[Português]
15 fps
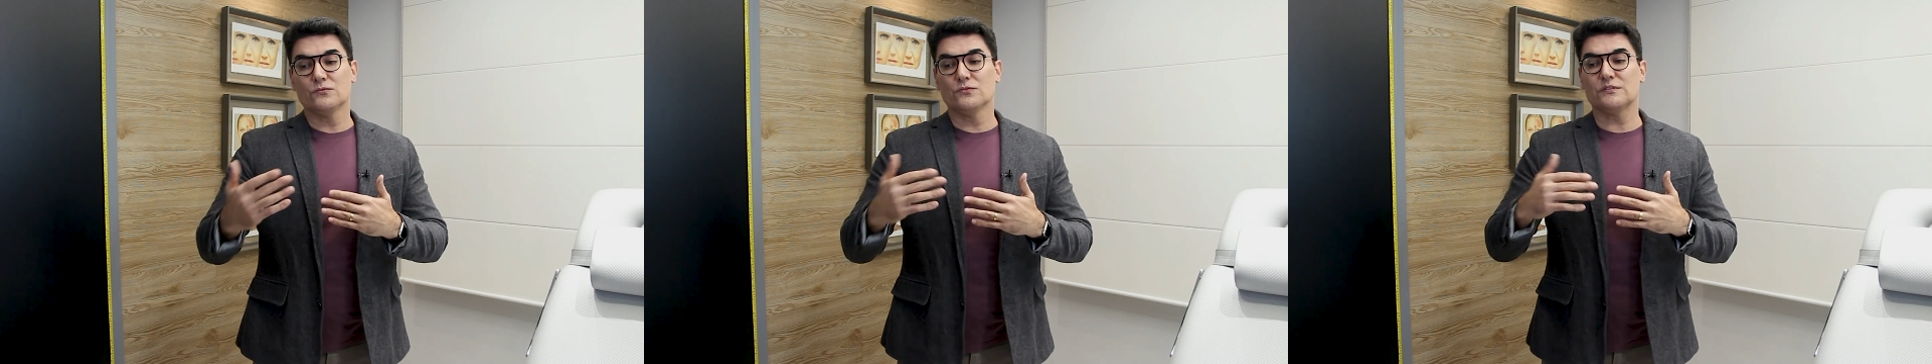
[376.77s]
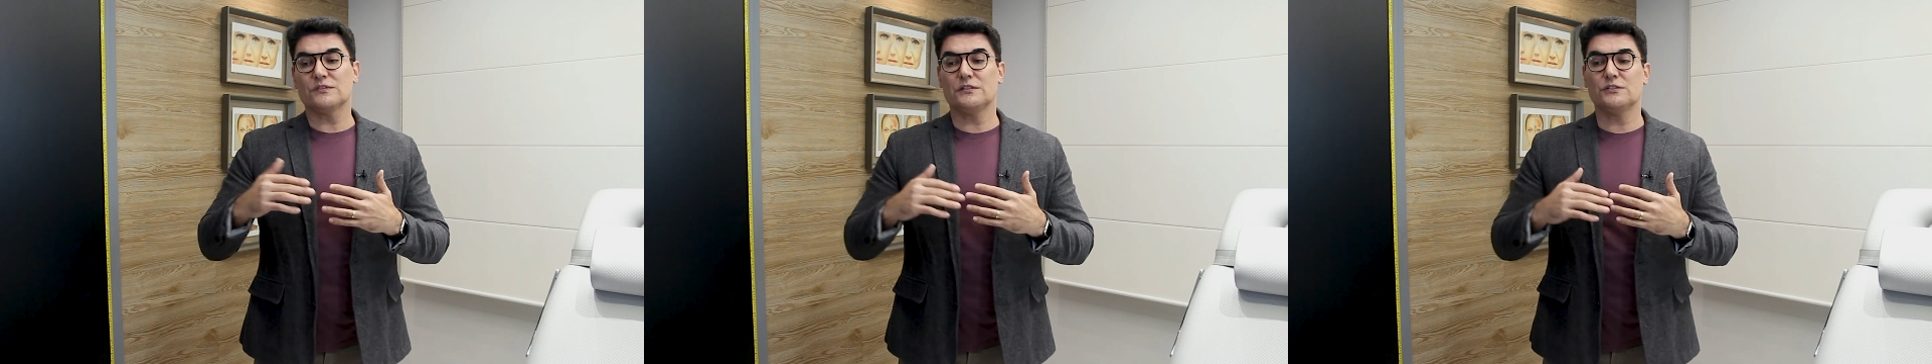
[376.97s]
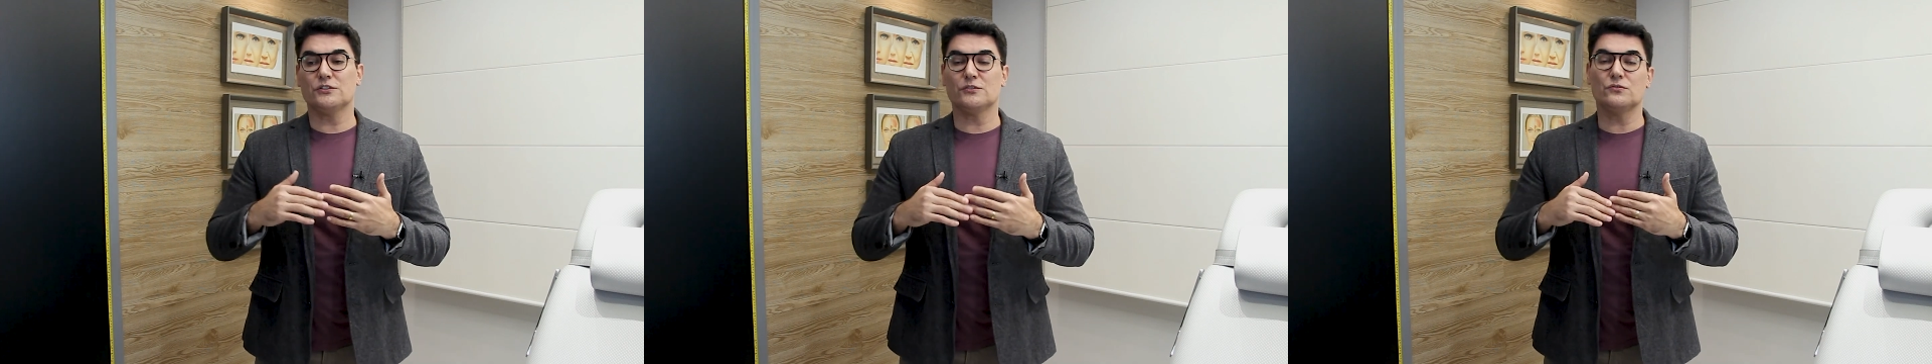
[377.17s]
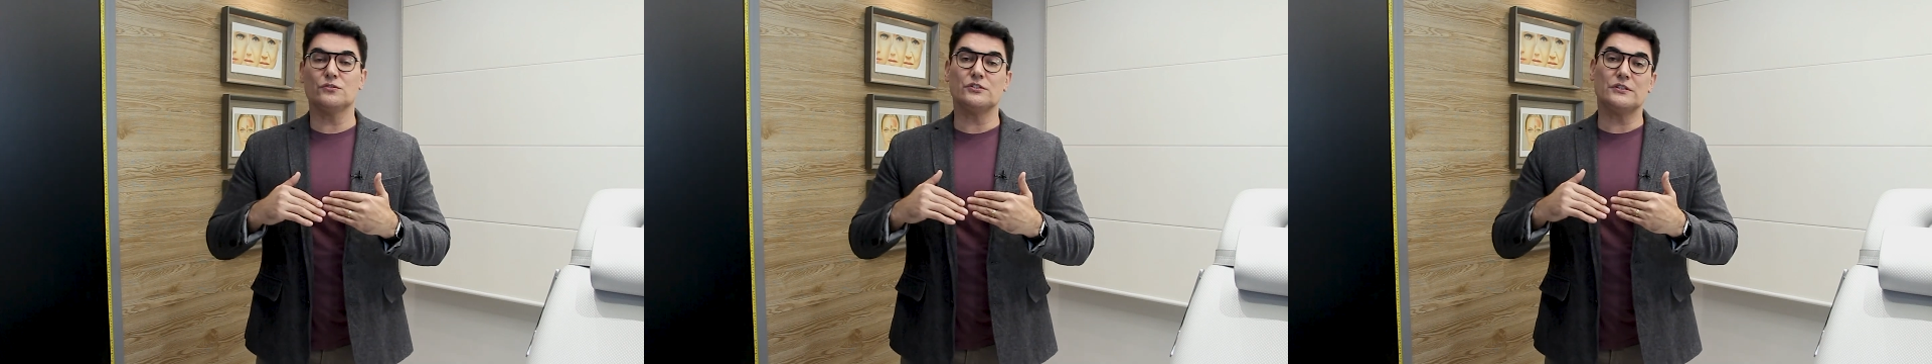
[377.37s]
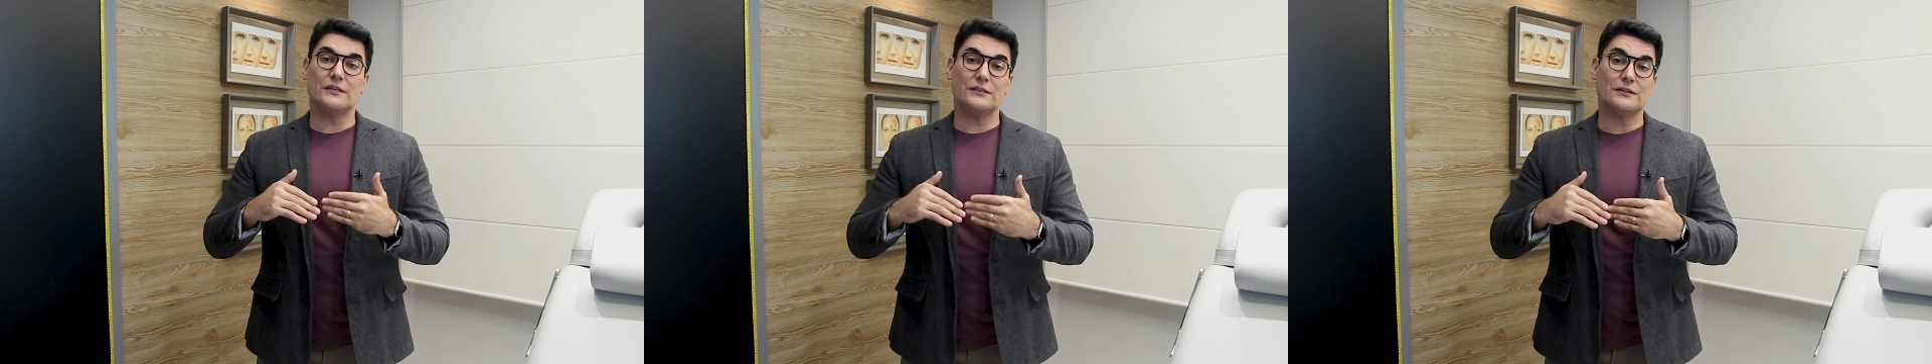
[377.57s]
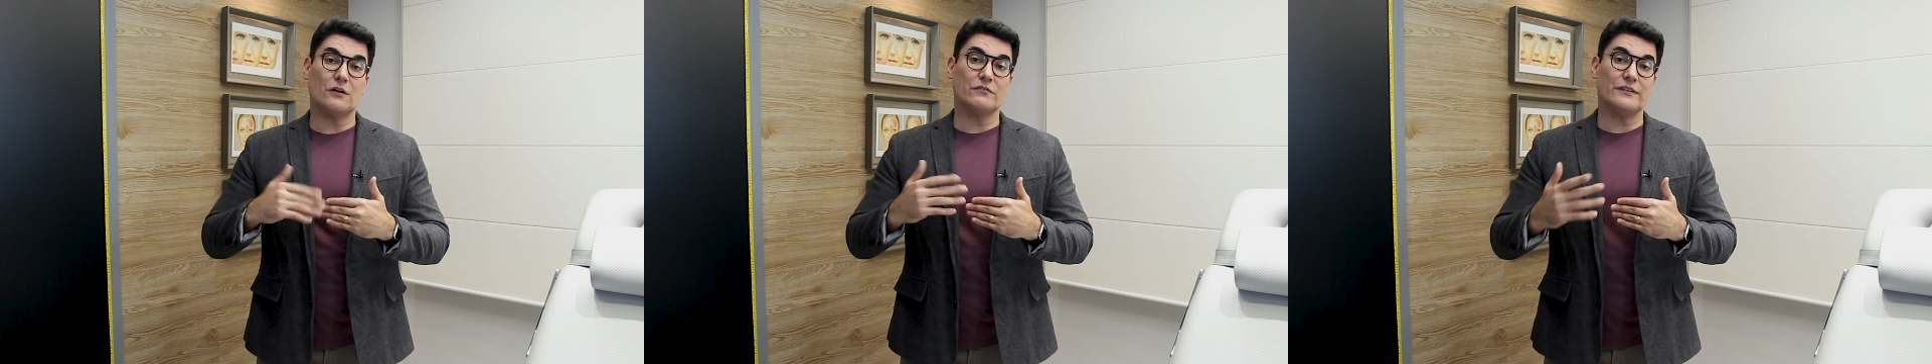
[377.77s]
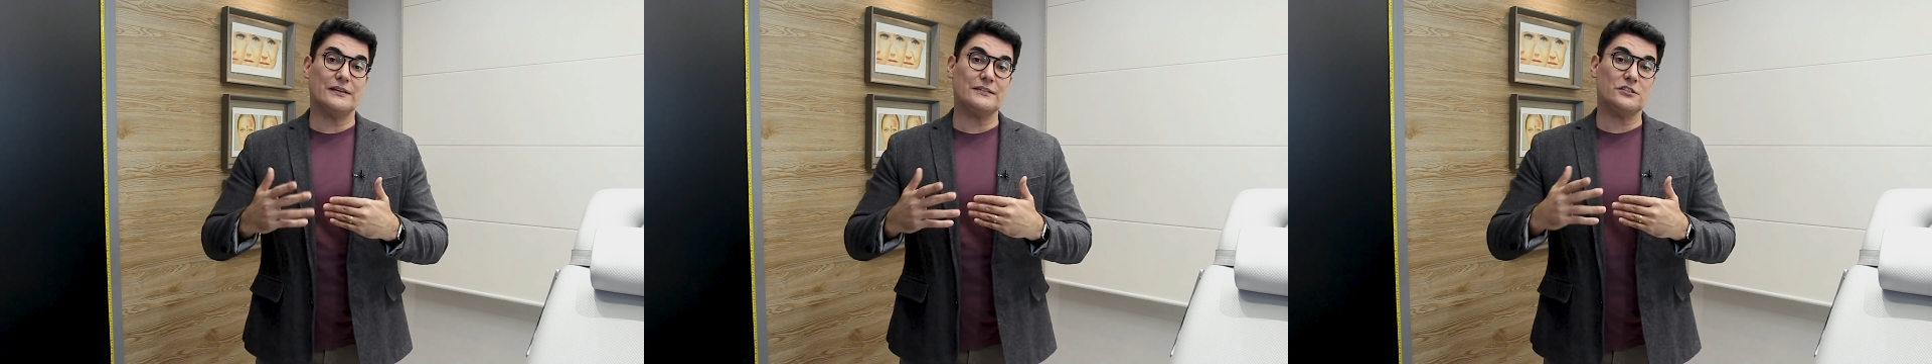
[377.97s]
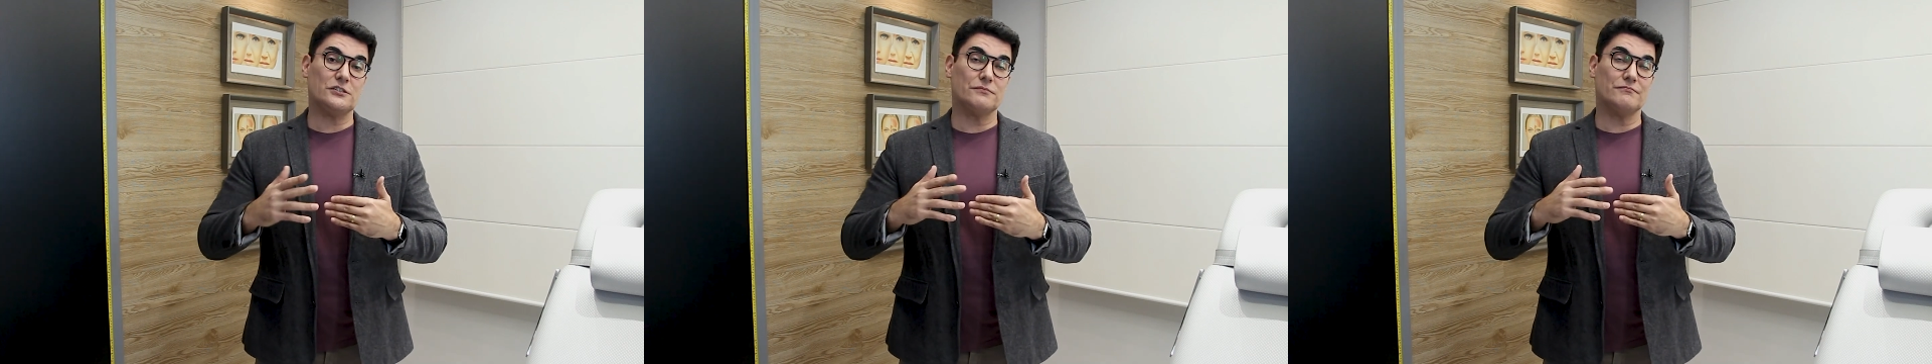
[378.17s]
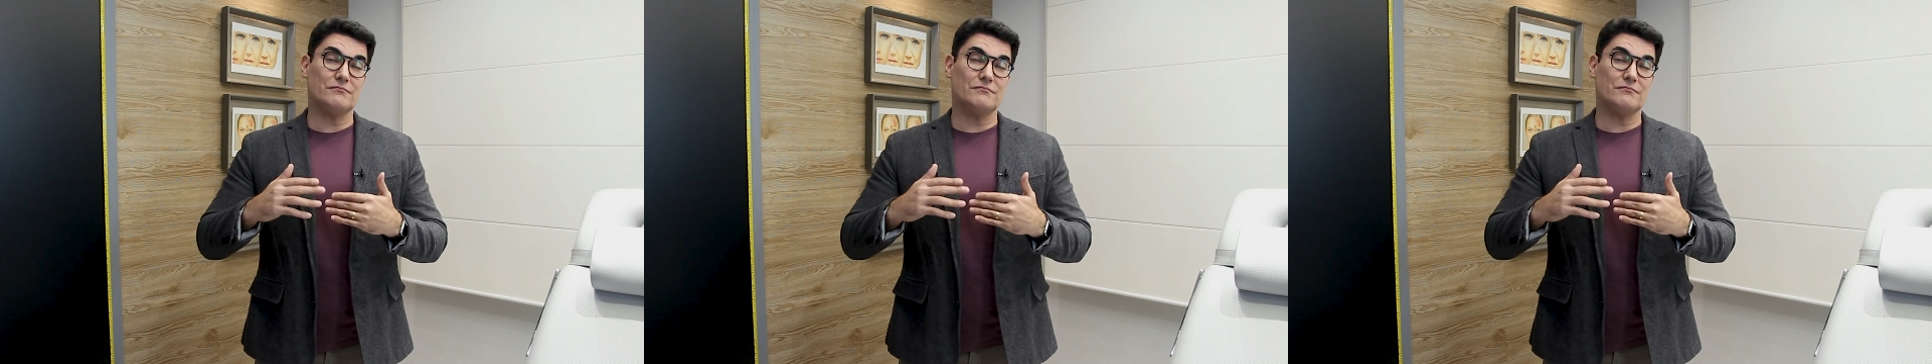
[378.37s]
no sentido de que talvez